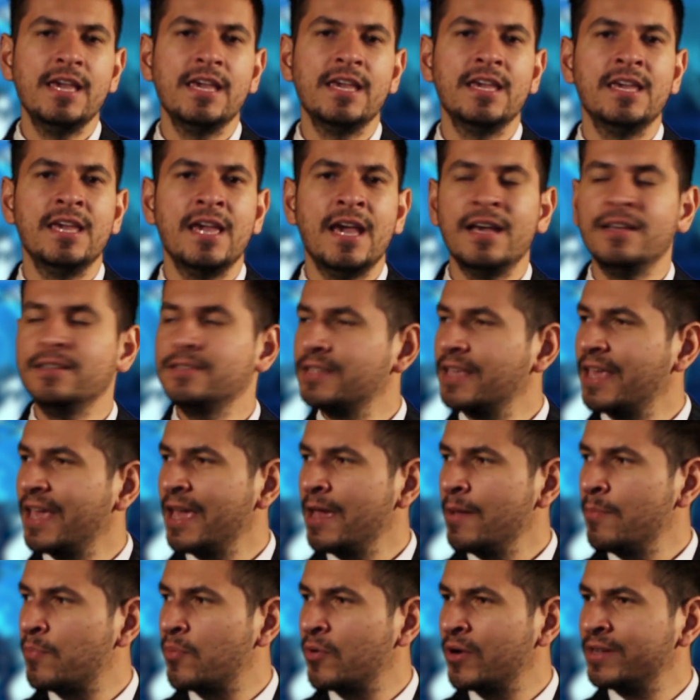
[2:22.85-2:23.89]
Y es
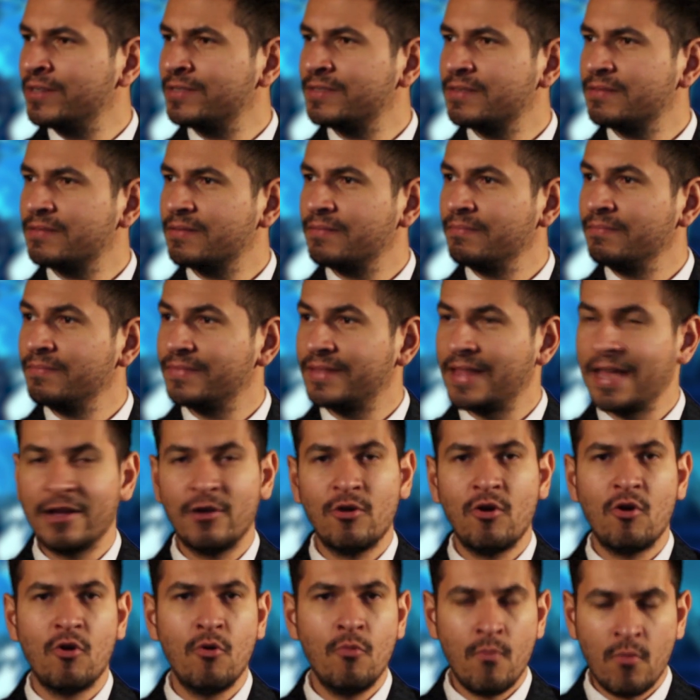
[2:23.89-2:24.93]
que pues
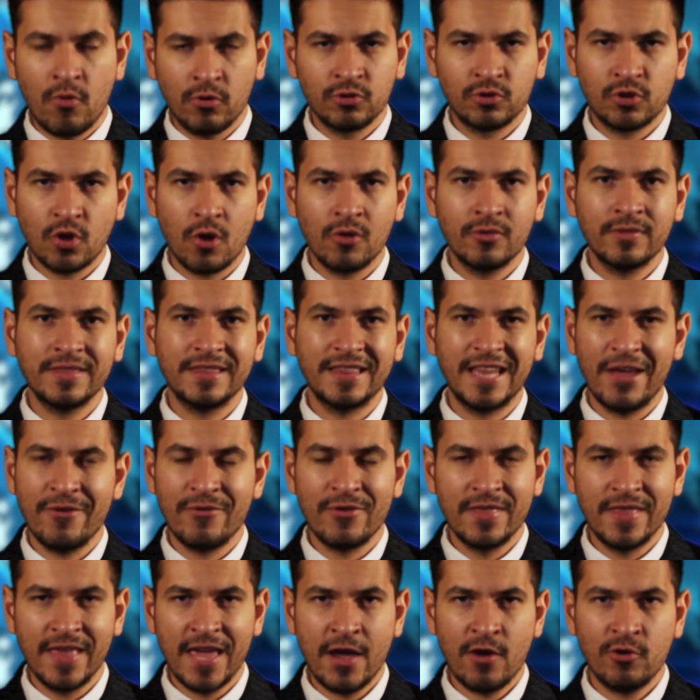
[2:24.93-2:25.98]
tengo un montón de
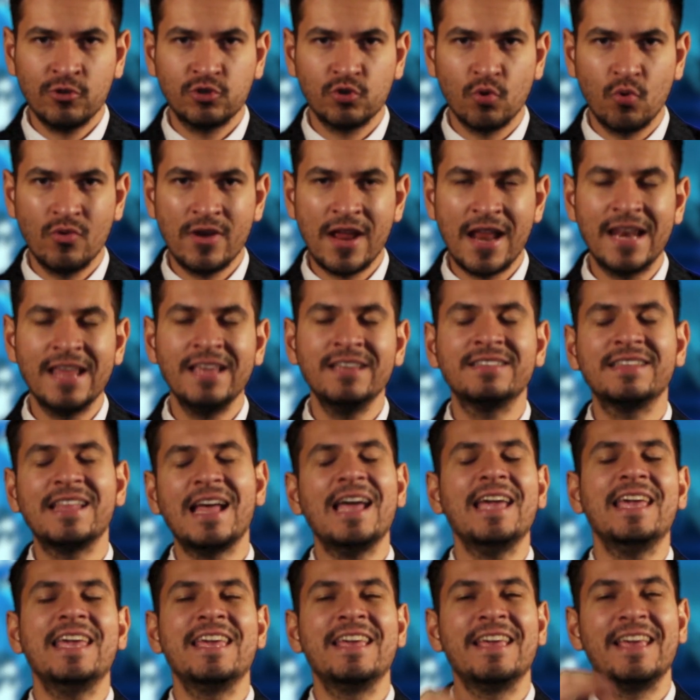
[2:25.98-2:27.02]
videos, una
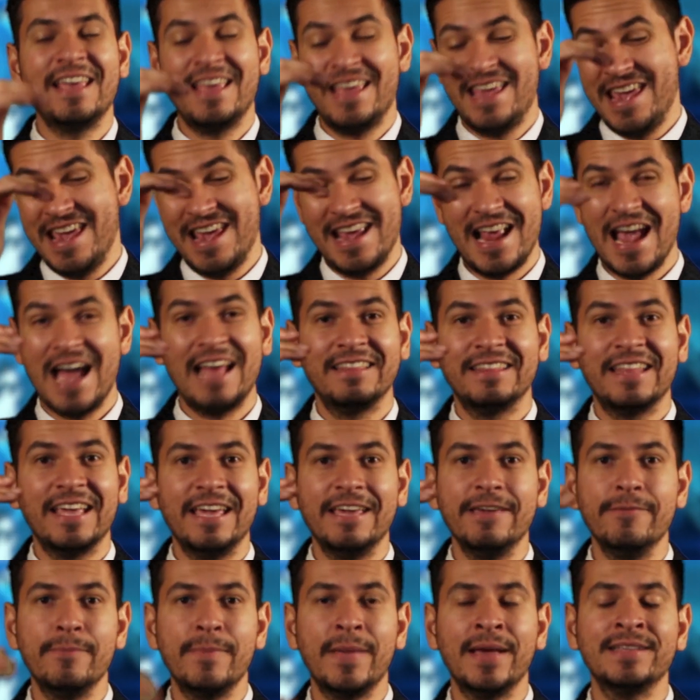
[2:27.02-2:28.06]
lista
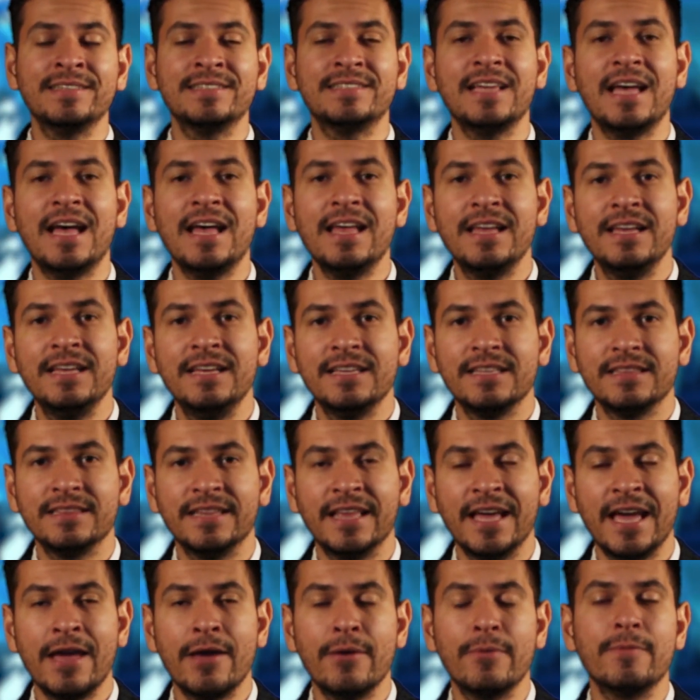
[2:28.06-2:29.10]
gigante, inmensa
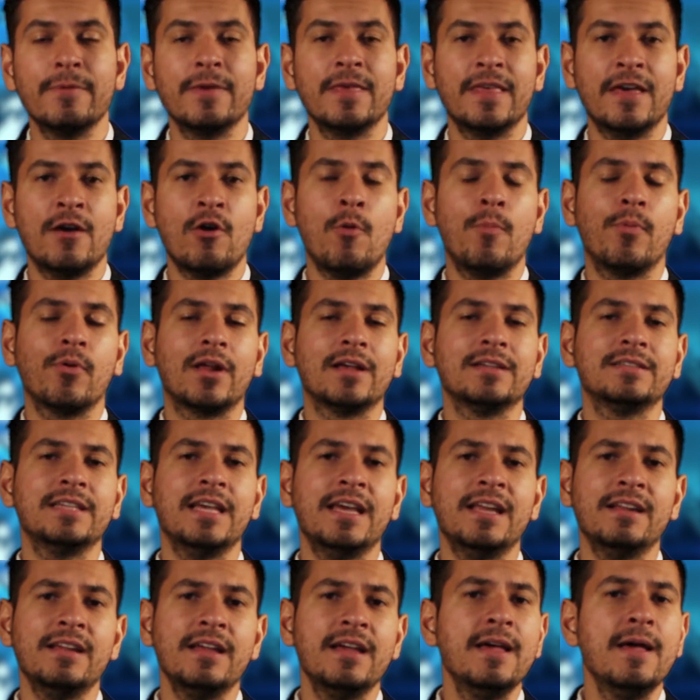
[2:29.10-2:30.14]
de videos por
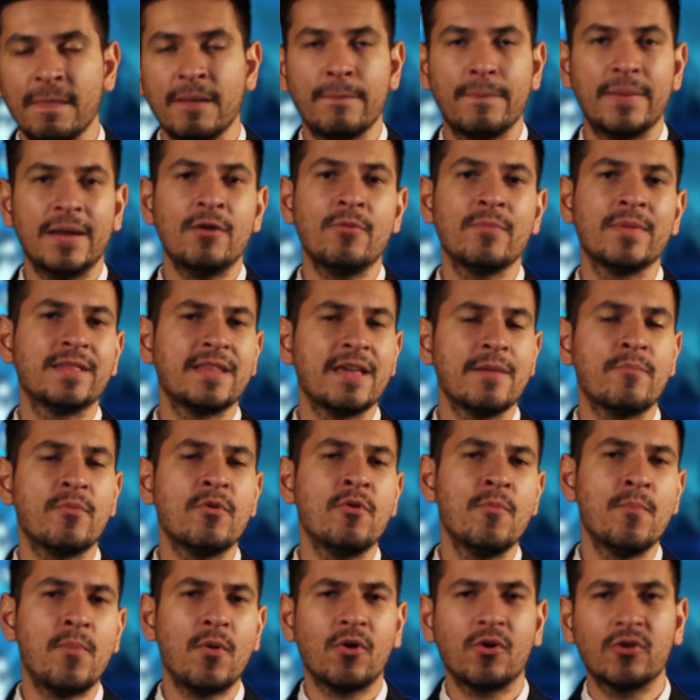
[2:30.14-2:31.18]
hacer, pero mi
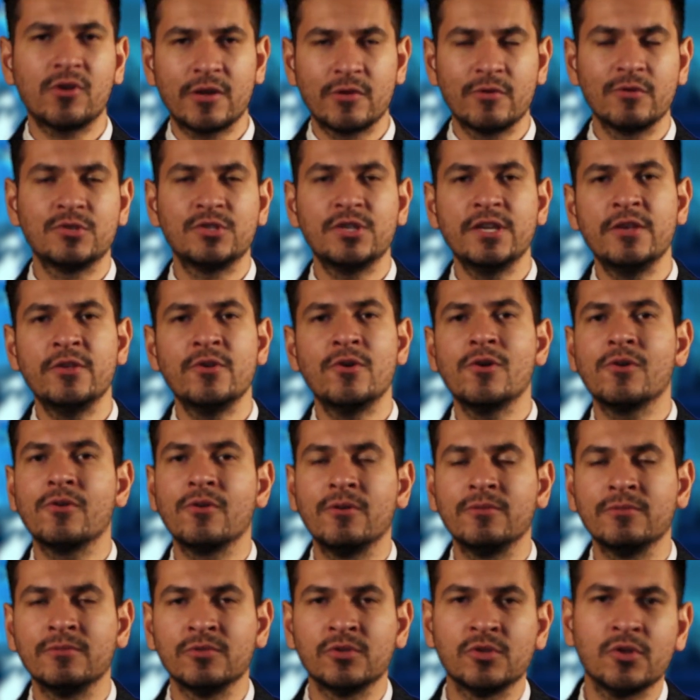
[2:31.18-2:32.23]
tiempo es un poco reducido
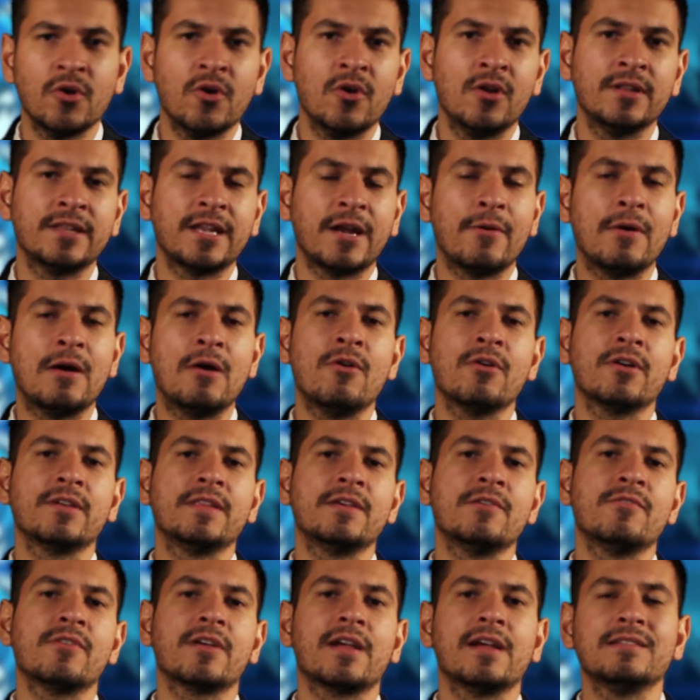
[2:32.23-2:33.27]
con todo el trabajo que
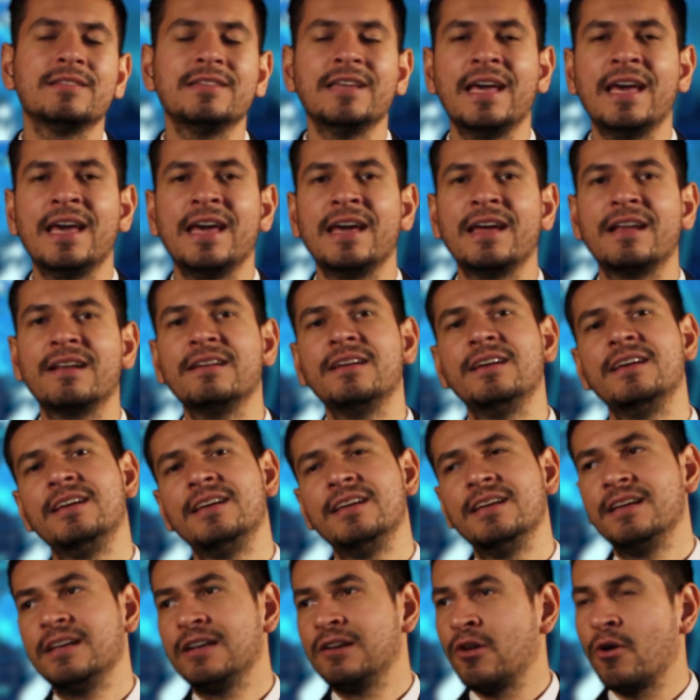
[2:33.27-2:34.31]
tengo que hacer,
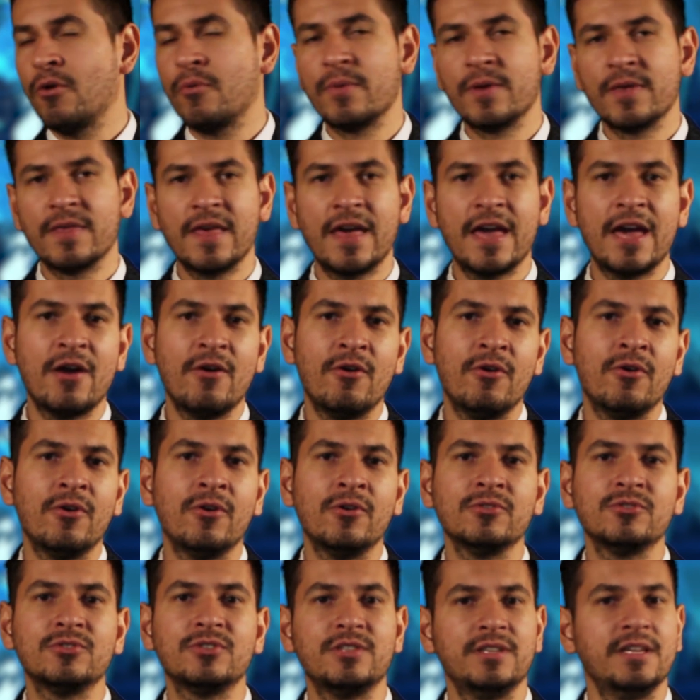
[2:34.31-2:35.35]
los
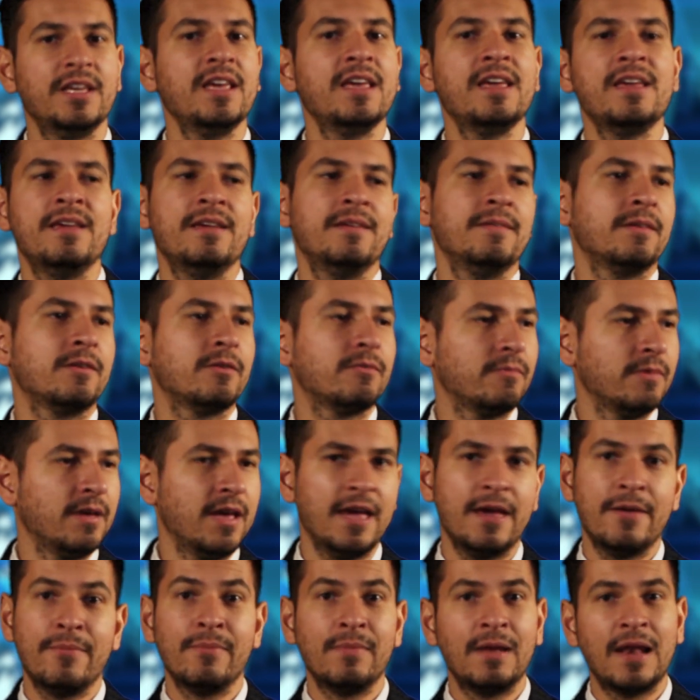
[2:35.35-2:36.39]
videos y
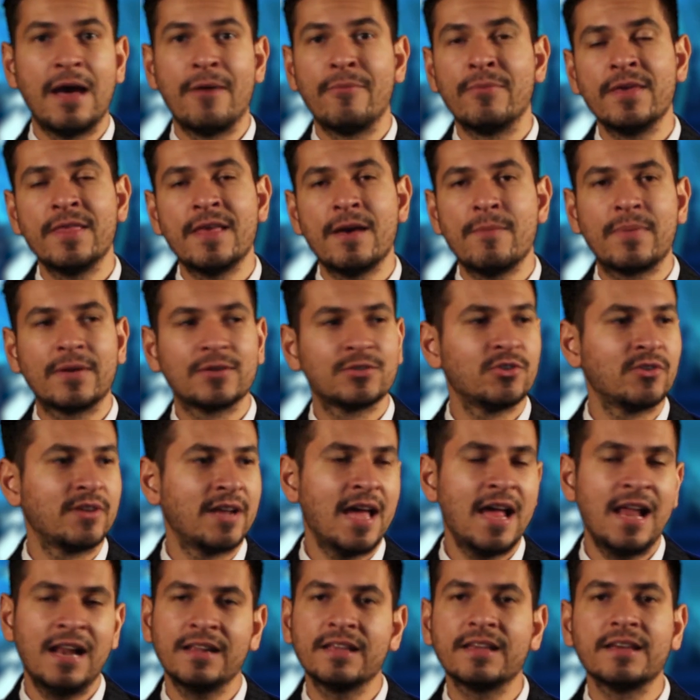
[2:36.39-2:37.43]
eh, la vida
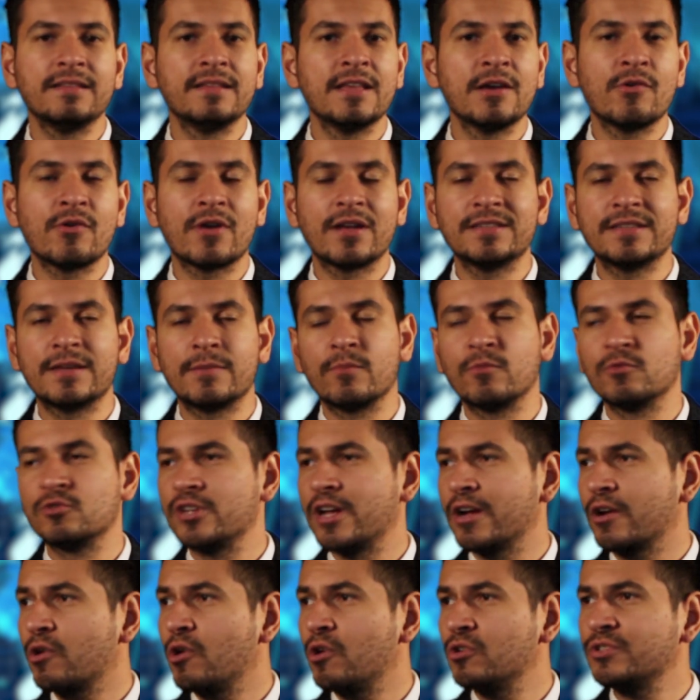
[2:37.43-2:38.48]
personal, que tengo que hacer
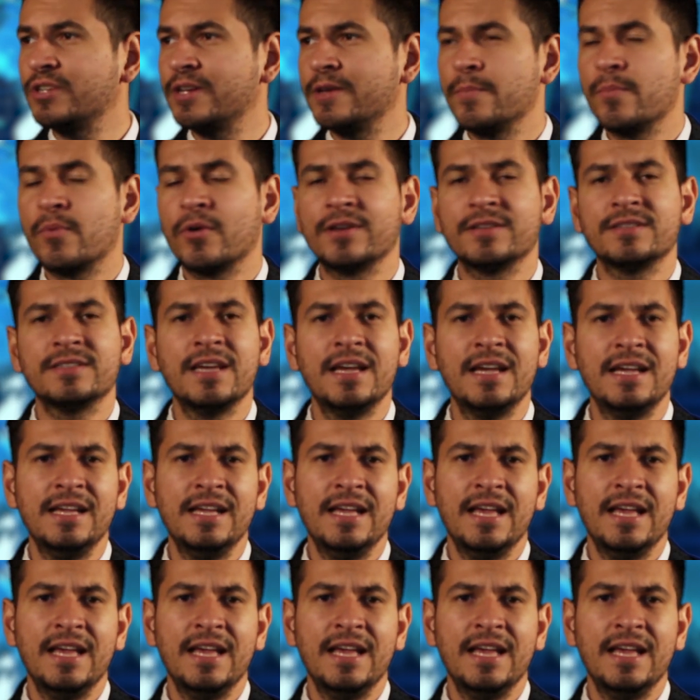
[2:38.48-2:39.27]
muchas cosas y pues